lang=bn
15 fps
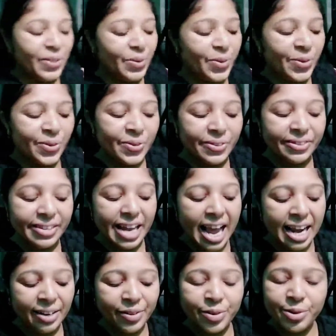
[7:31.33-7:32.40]
তো
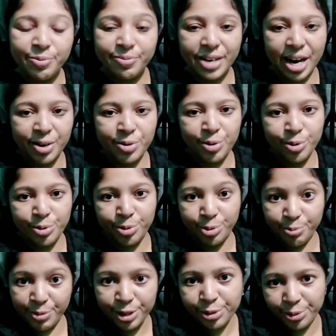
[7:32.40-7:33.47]
একদম নাড়ুগুলো
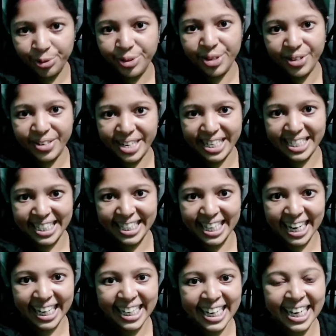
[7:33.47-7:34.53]
খুবই সুন্দর হয়েছে
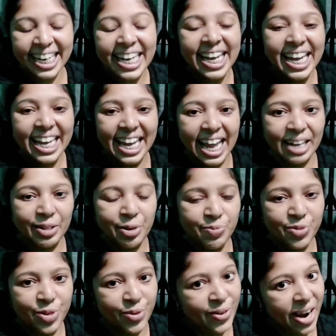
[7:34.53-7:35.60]
তাই না একদম
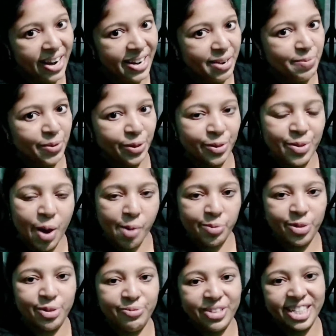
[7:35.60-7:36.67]
দোকানের মতো
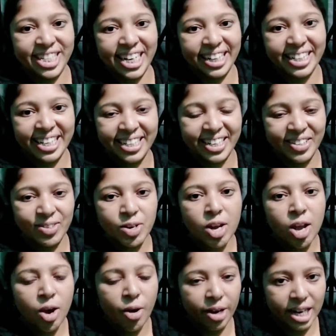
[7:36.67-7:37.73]
ধপধপে সাদা নাড়ু
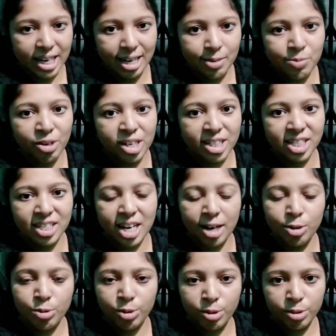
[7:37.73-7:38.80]
অনেকেই বলে যে
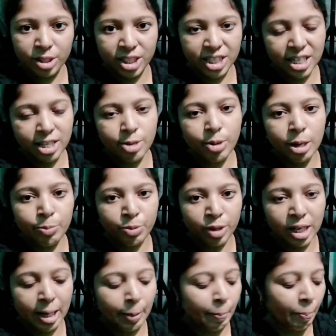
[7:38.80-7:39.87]
নাড়ুগুলো চিনি দেওয়ার
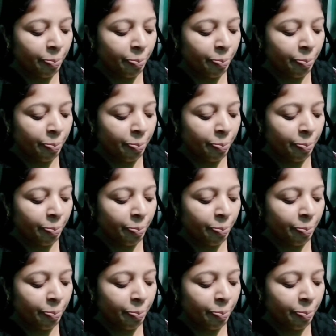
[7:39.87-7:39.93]
পরে